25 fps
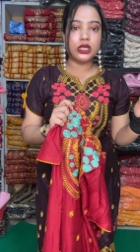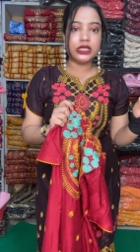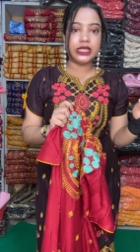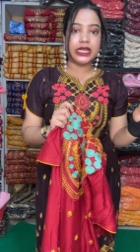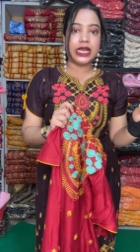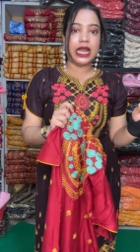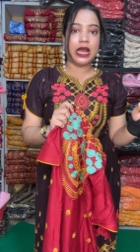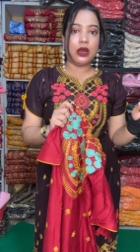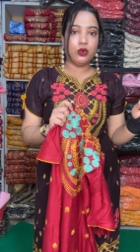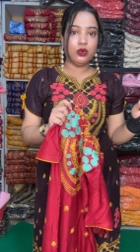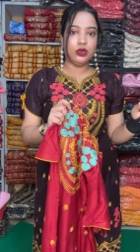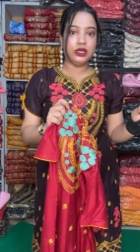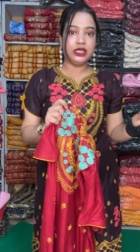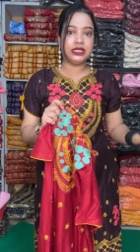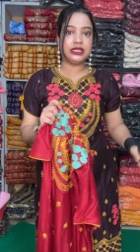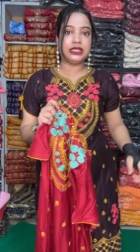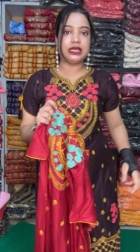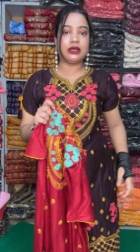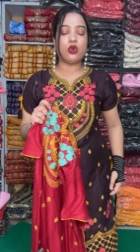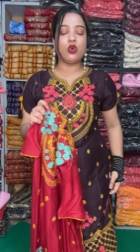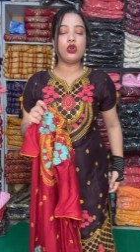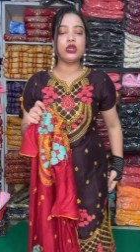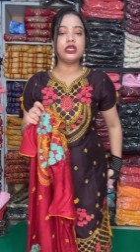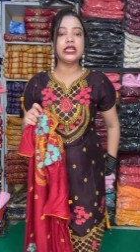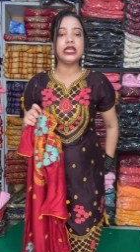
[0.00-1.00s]
কোটি গাউন
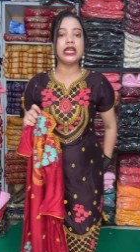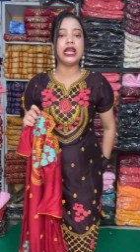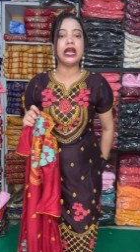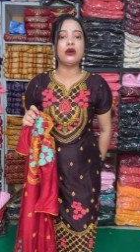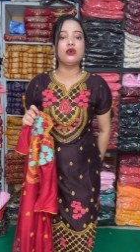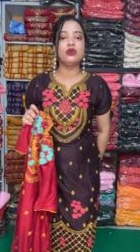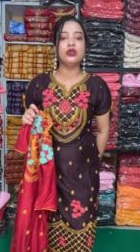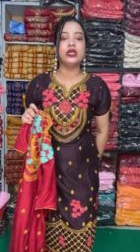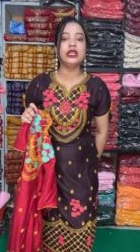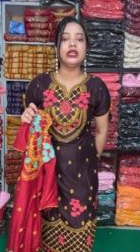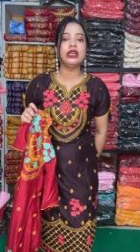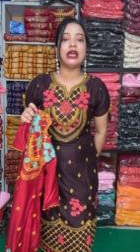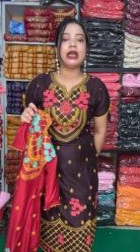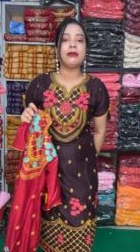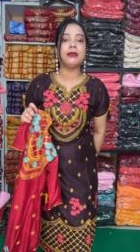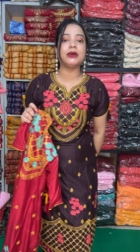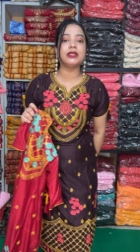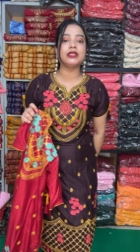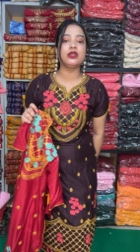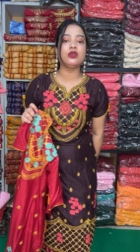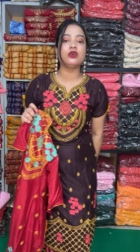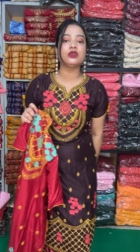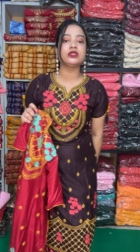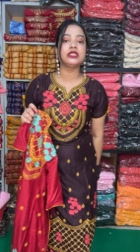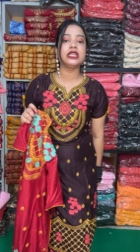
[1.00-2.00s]
নিছে কোটি গাউনের
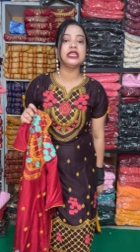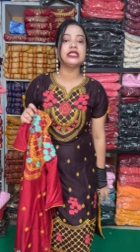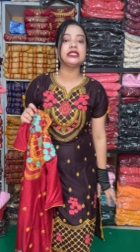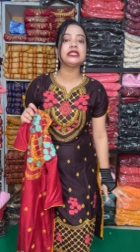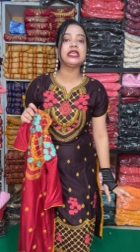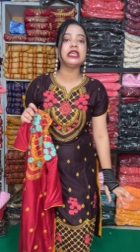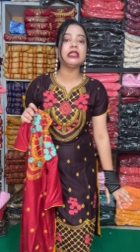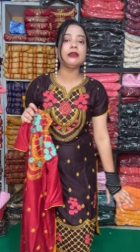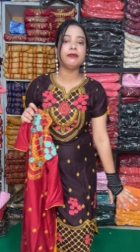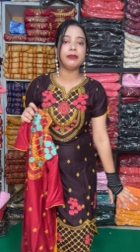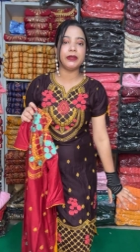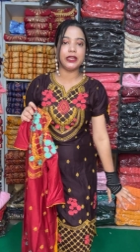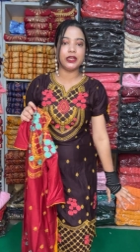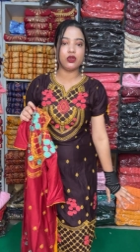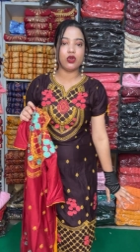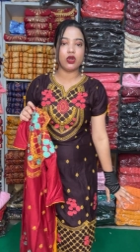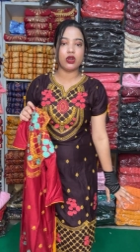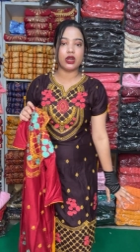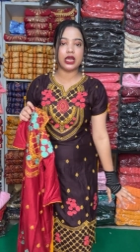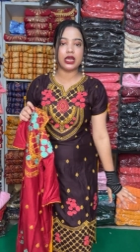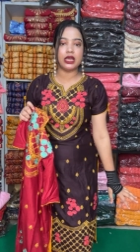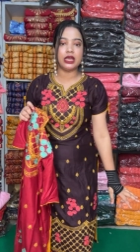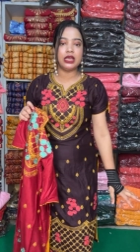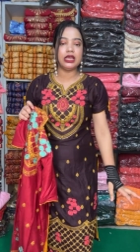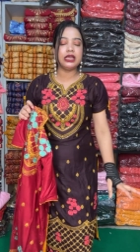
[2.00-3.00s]
আমাদের হচ্ছে স্ক্রিন প্রিন্ট
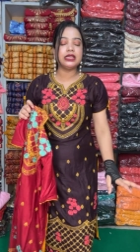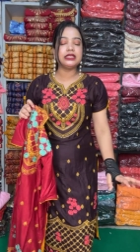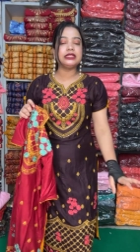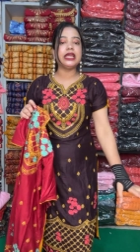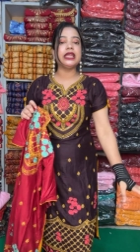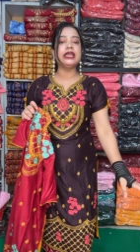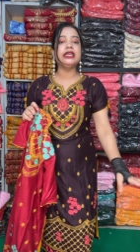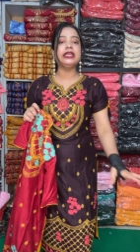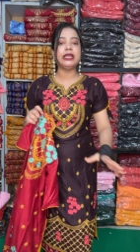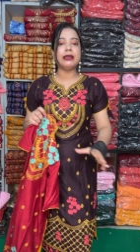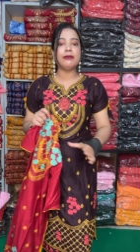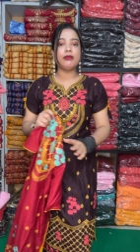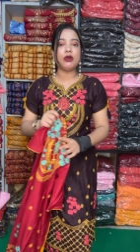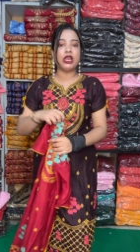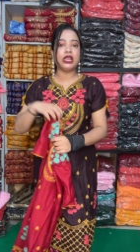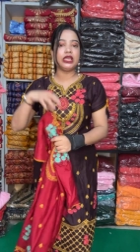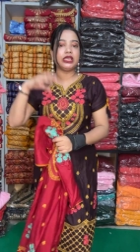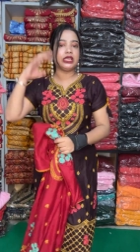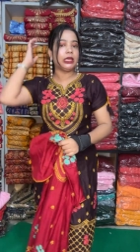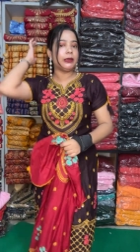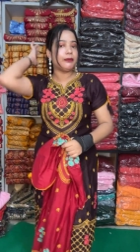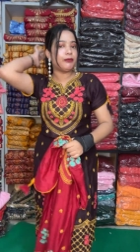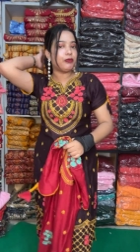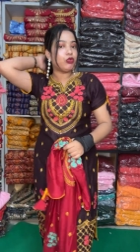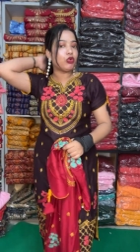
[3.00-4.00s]
করা সে নিয়ে
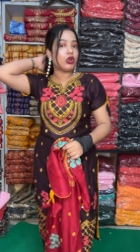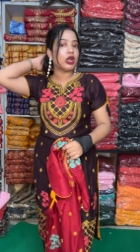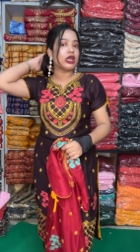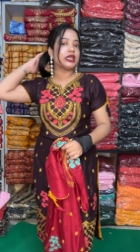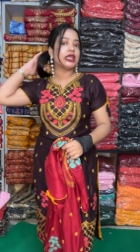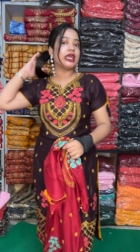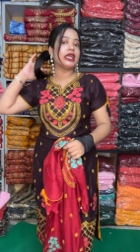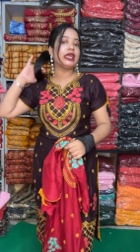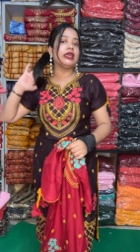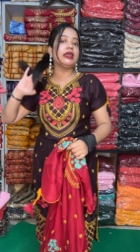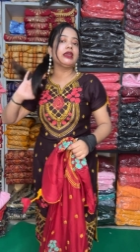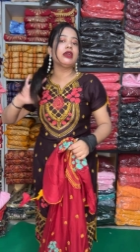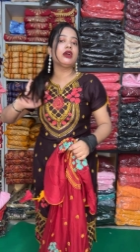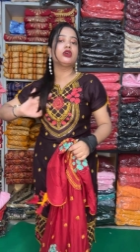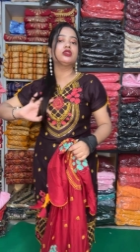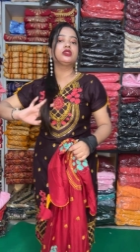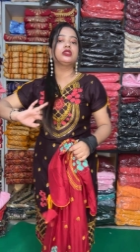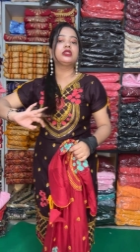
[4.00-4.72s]
বলে কি পুরাটাই